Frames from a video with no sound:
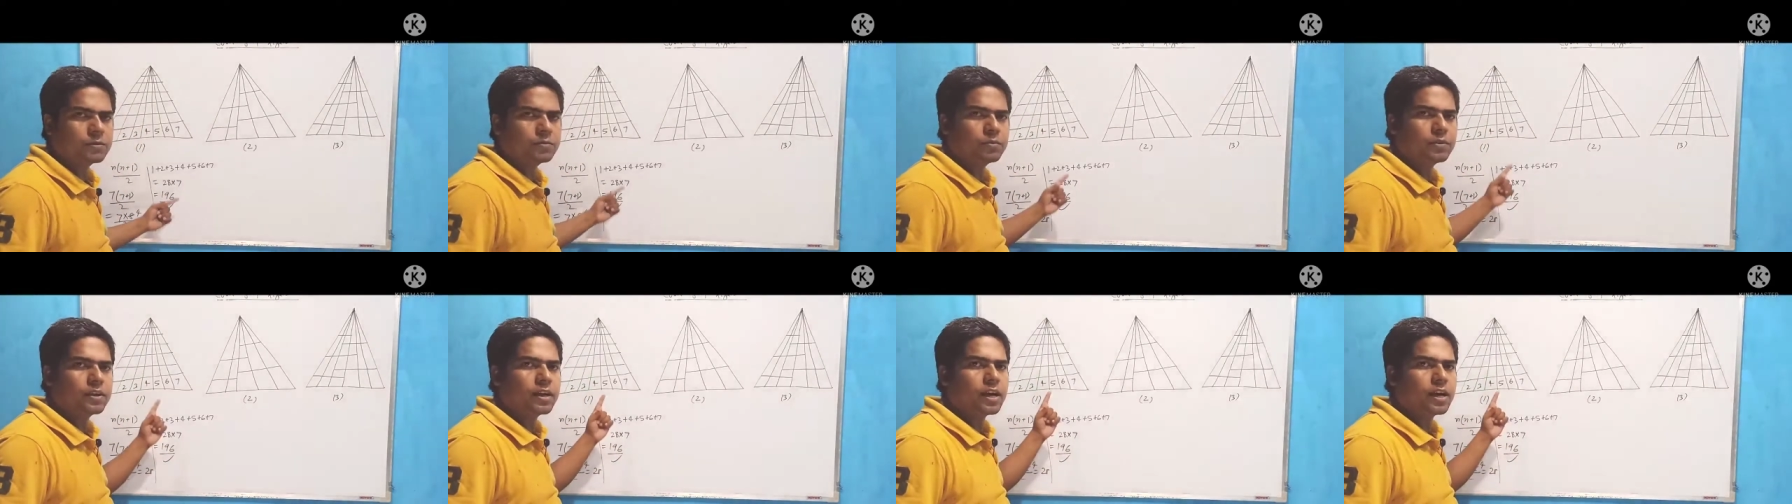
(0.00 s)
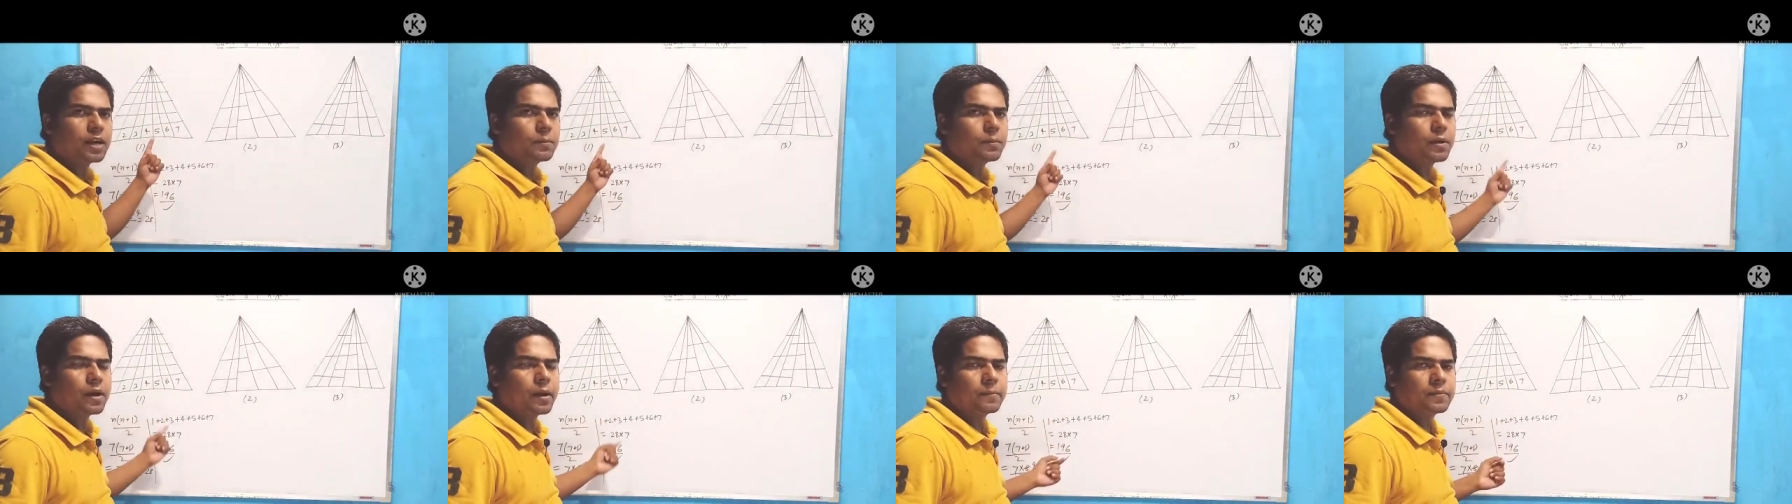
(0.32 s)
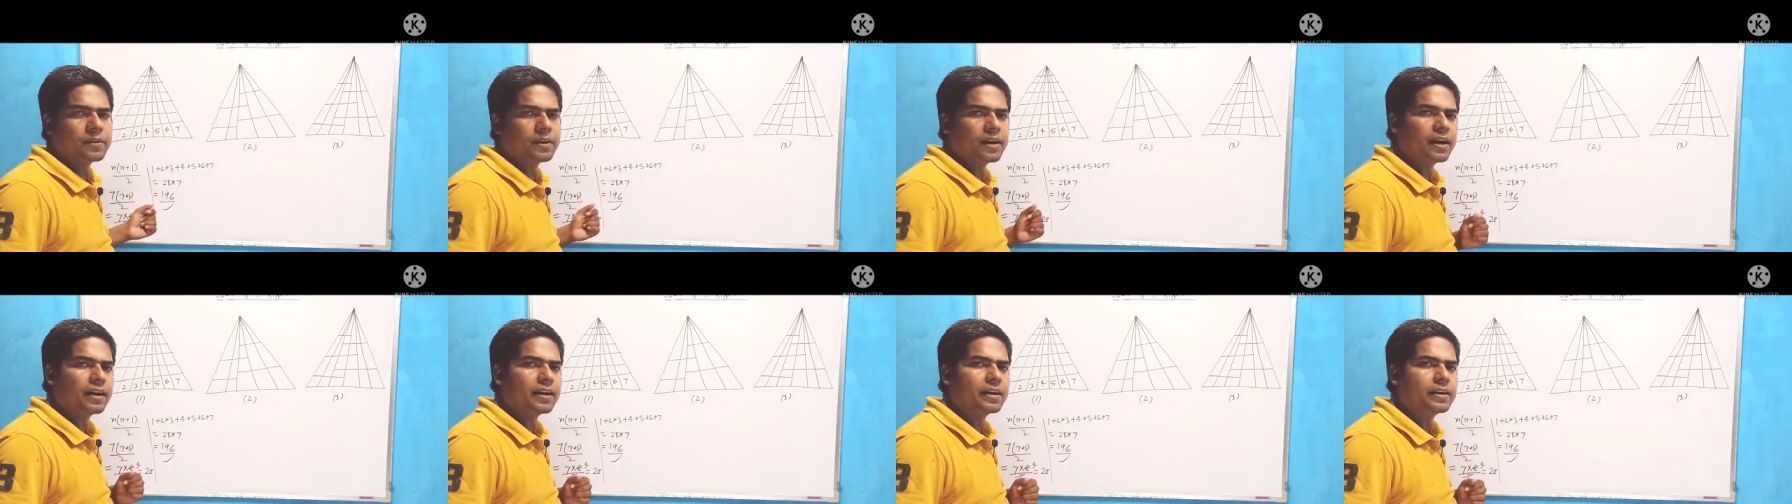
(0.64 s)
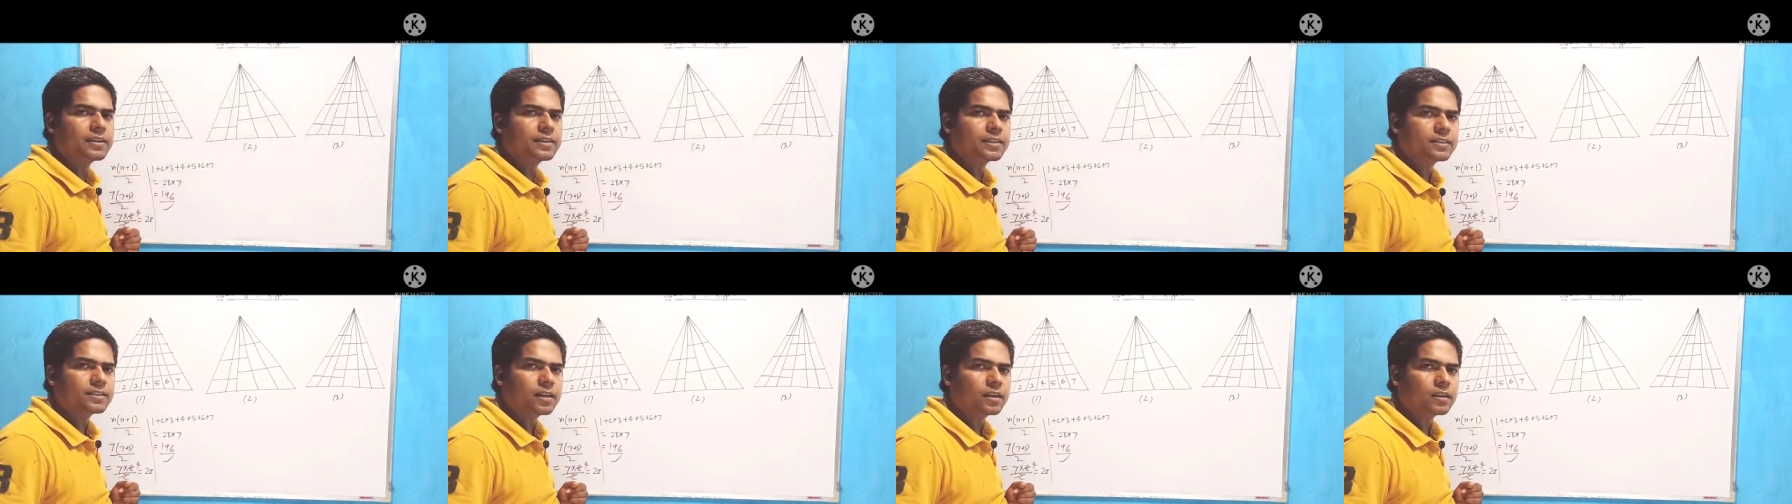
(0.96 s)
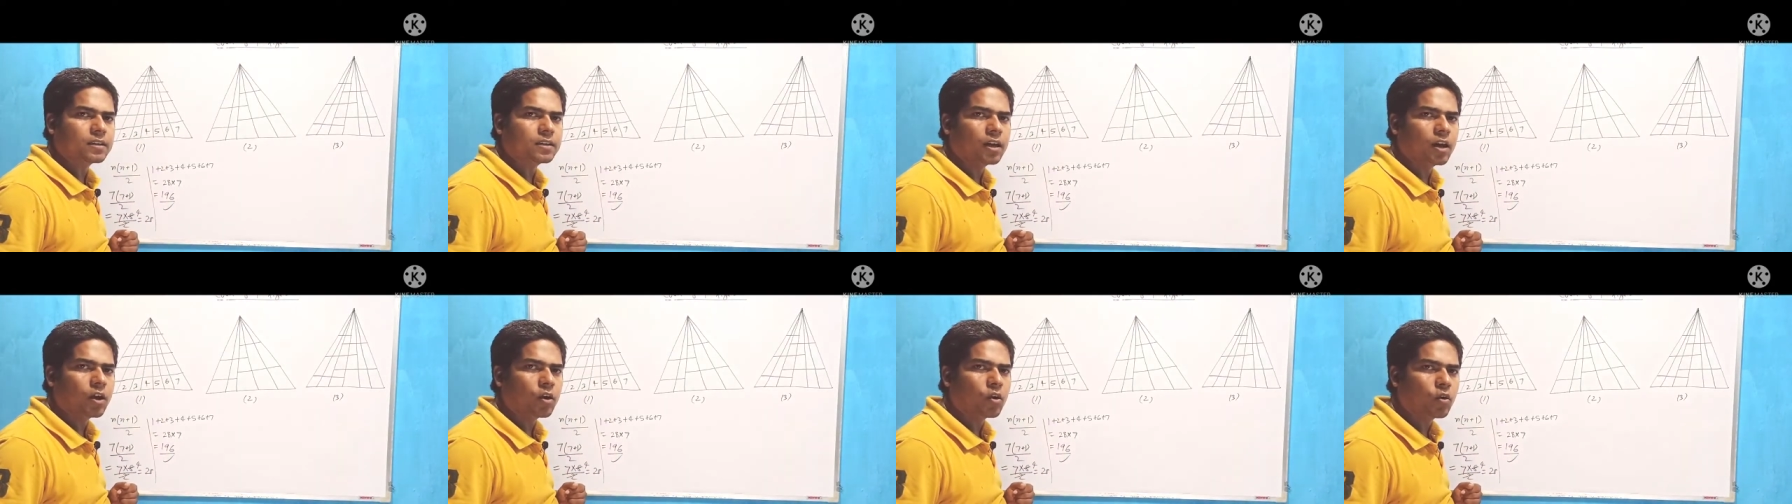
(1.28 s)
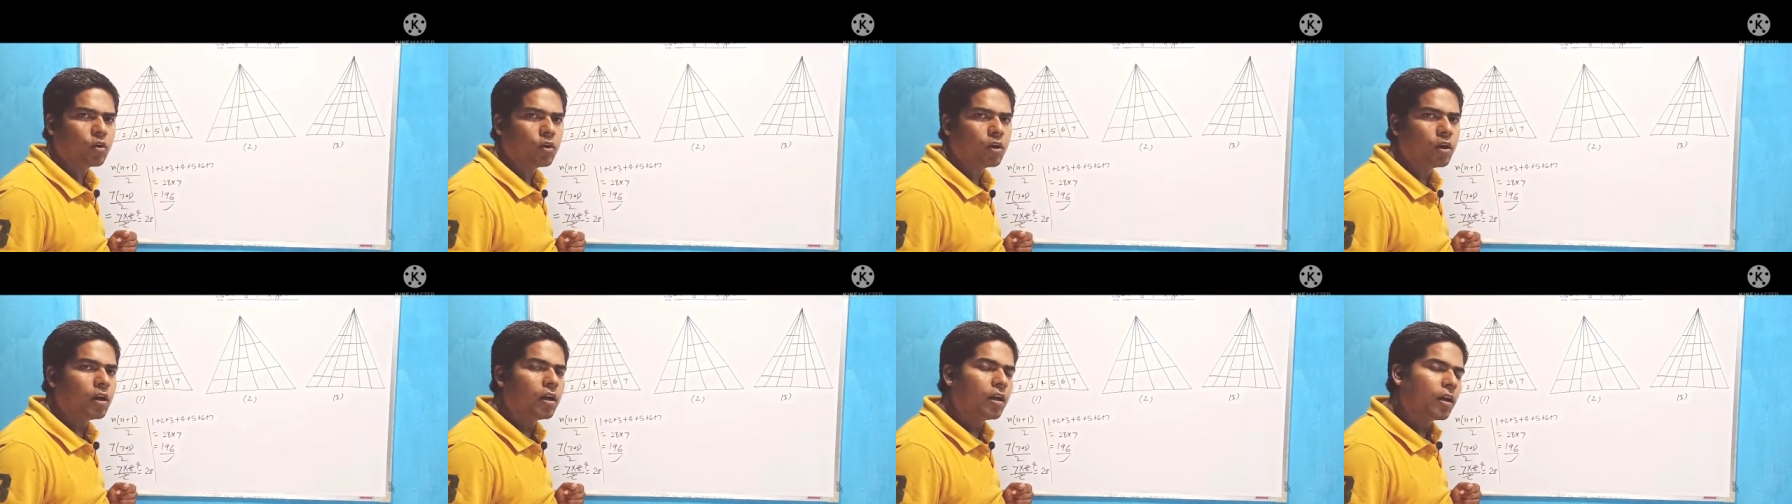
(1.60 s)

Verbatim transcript: इस फिगर में हम ट्रेंगल की संख्या को